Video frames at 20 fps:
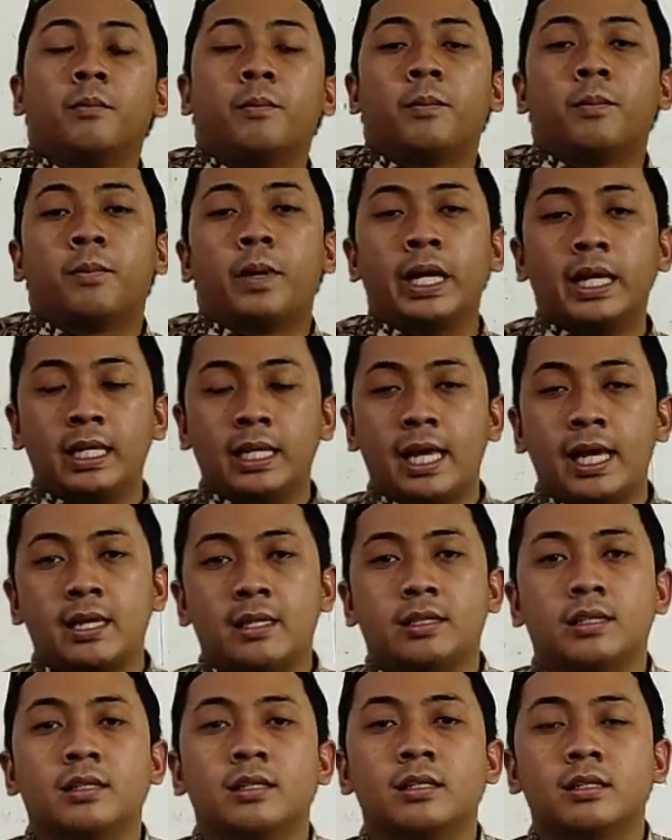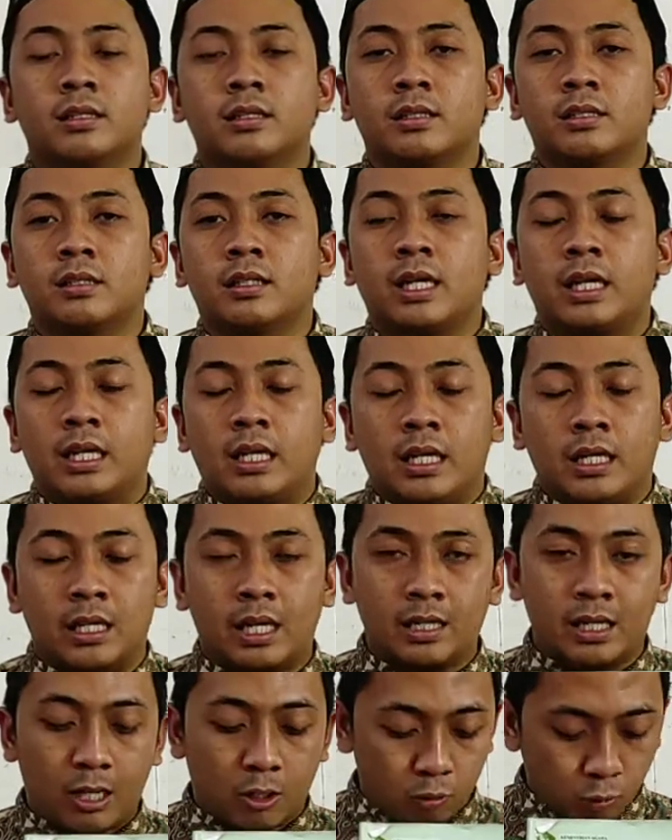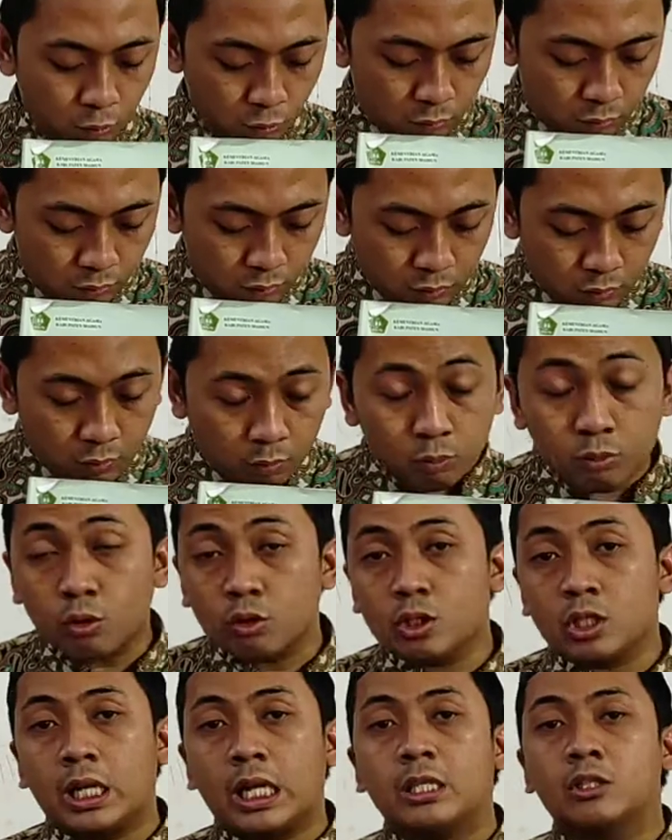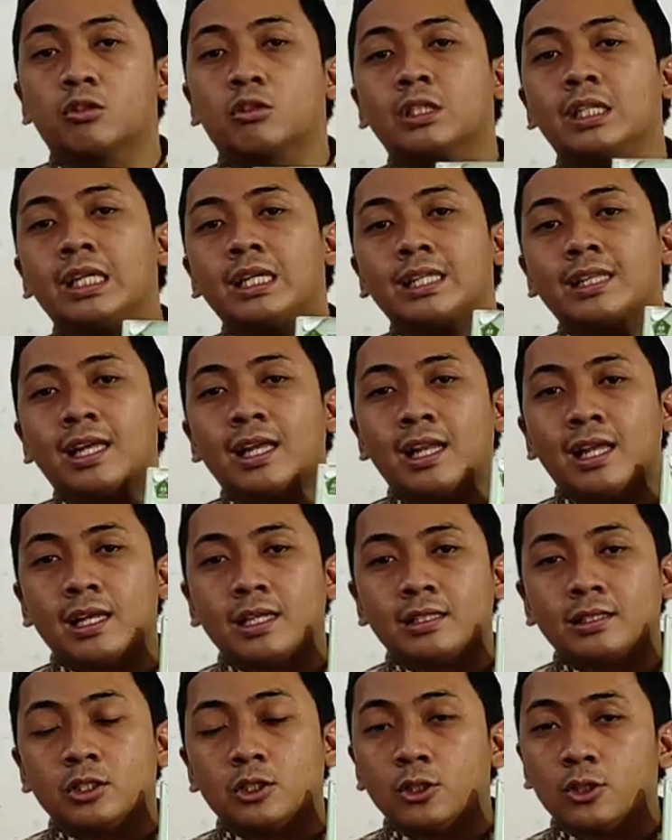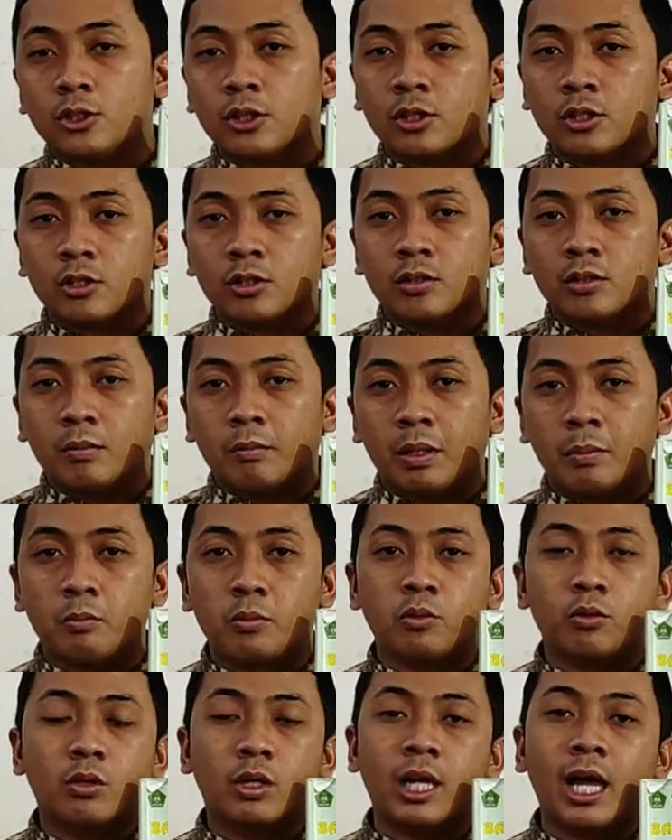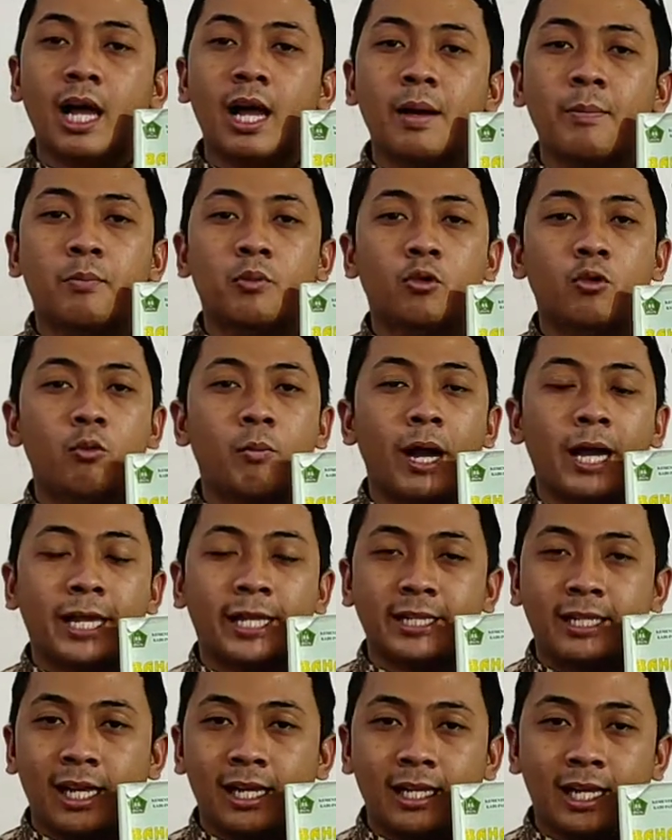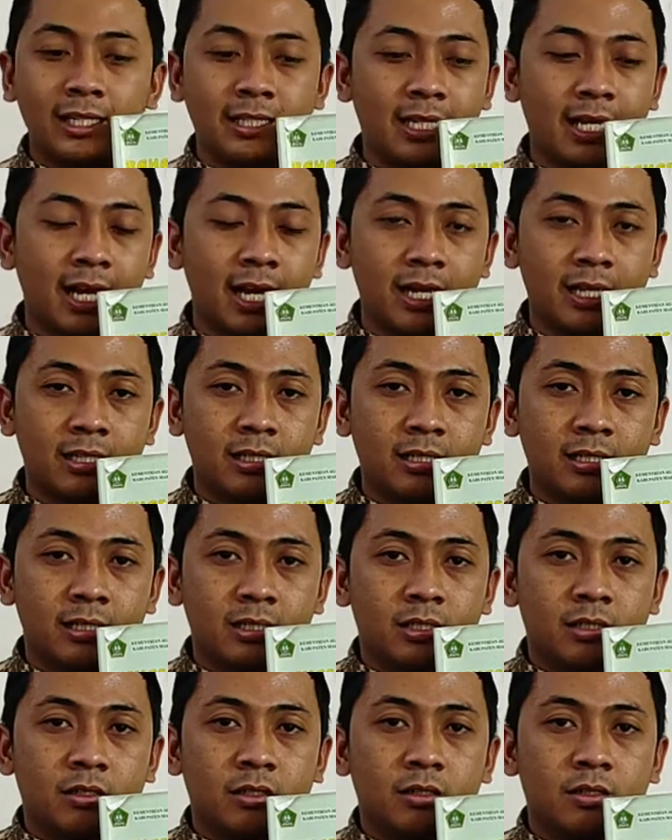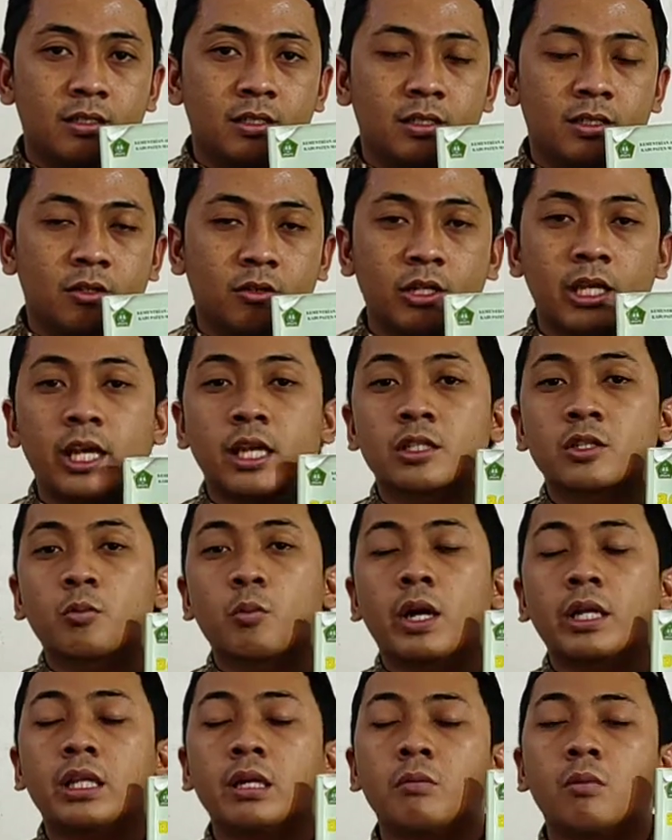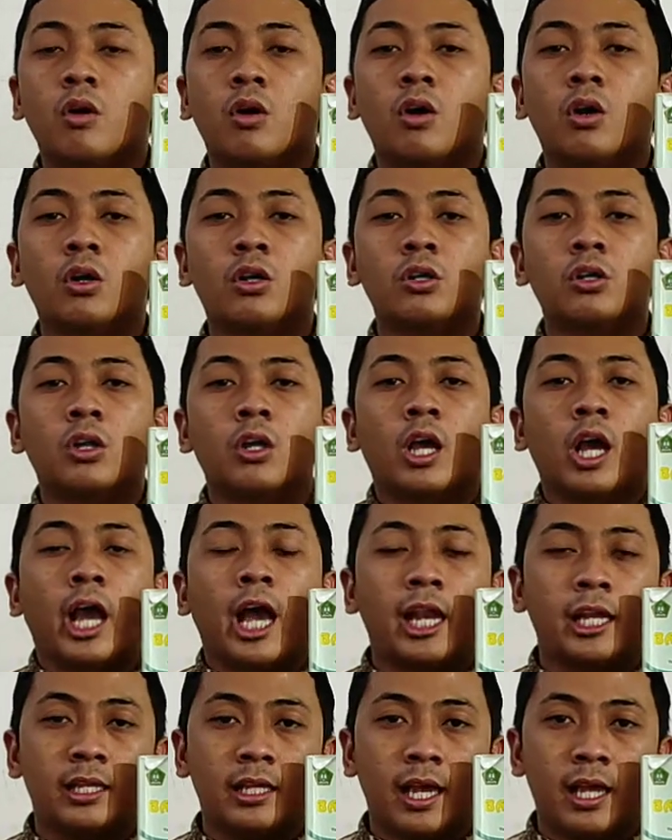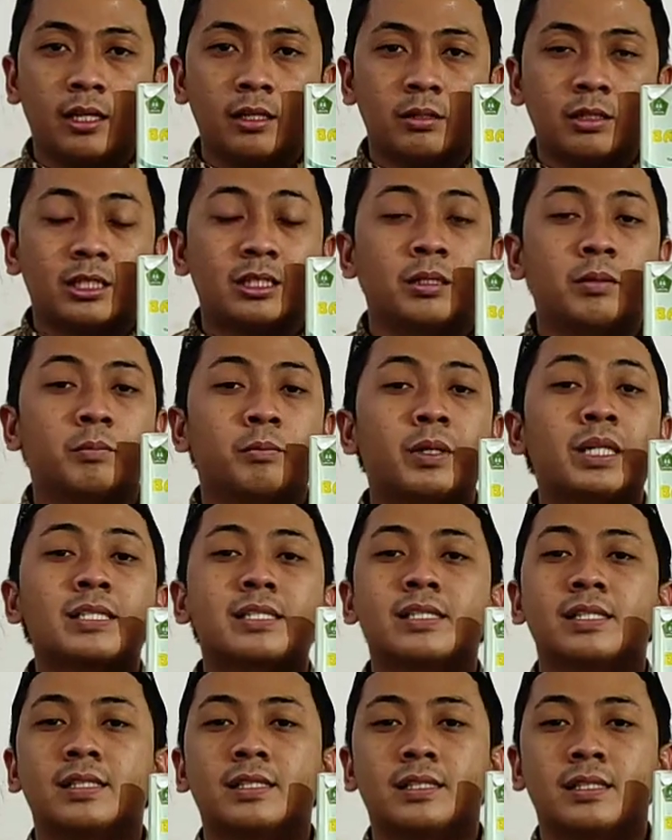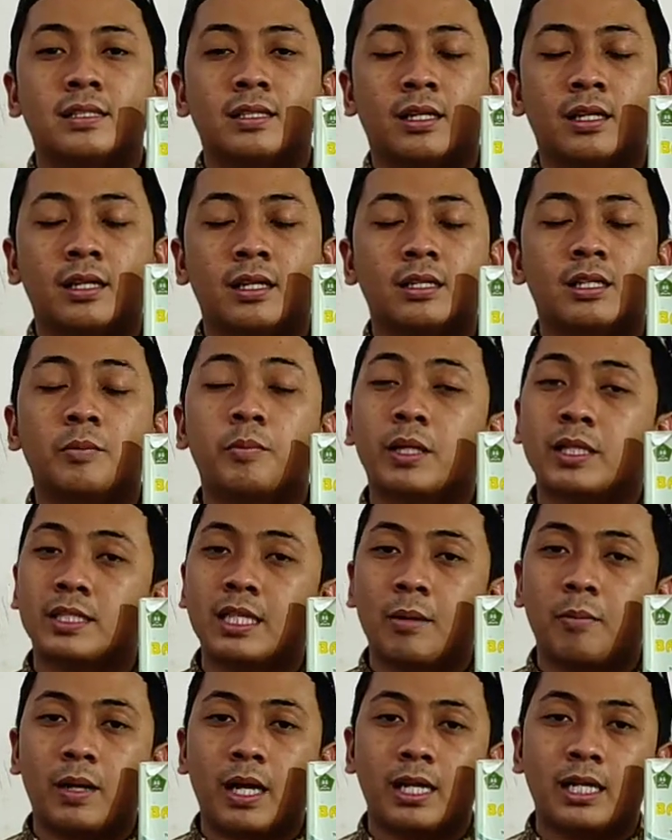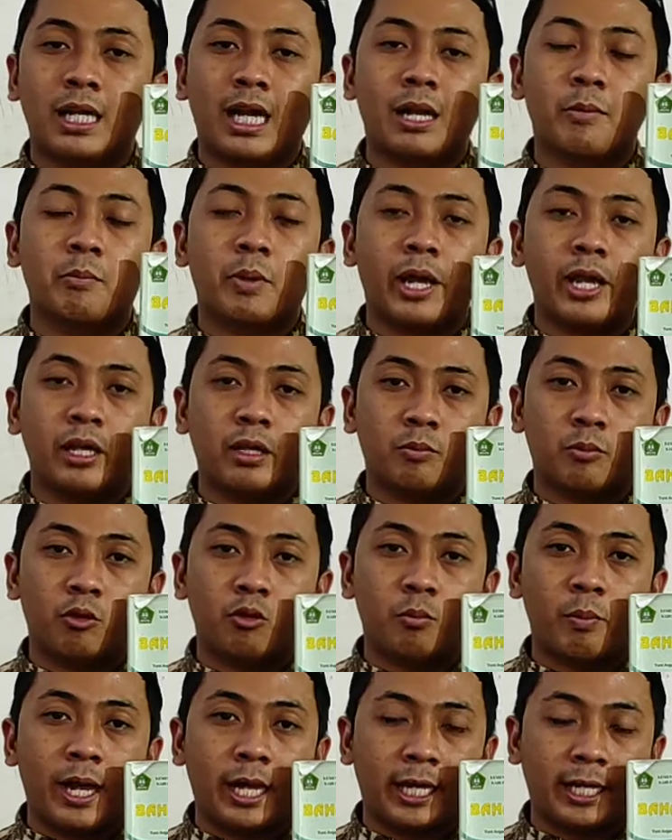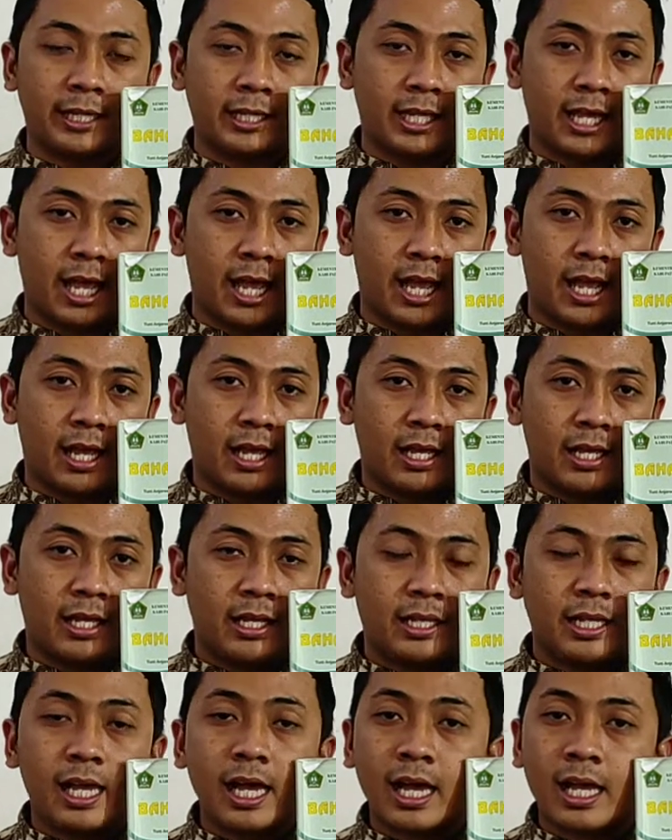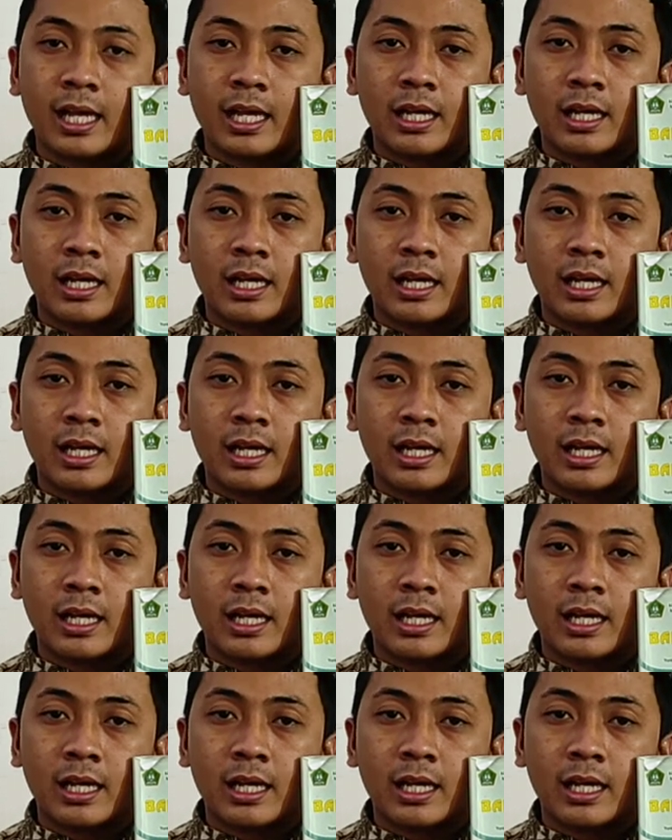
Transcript: Baiklah eh, anak-anakku, untuk selanjutnya kita lanjut membuka buku paket kalian ya. Oke, semuanya mohon kalian pers, eh, dipersiapkan dengan baik buku paketnya ya.